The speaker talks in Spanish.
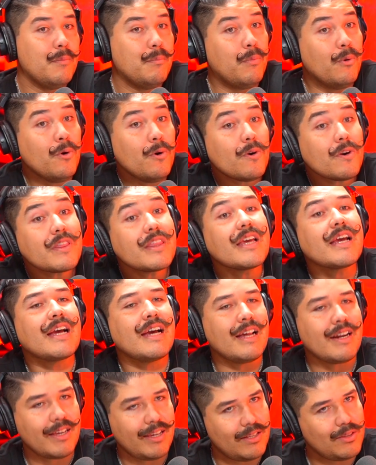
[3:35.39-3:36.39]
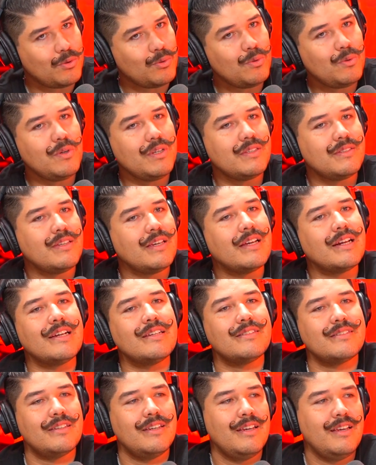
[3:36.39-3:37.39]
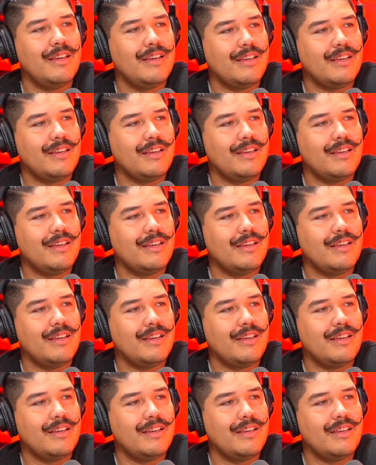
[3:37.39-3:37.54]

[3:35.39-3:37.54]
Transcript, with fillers: por dejar que tú hicieras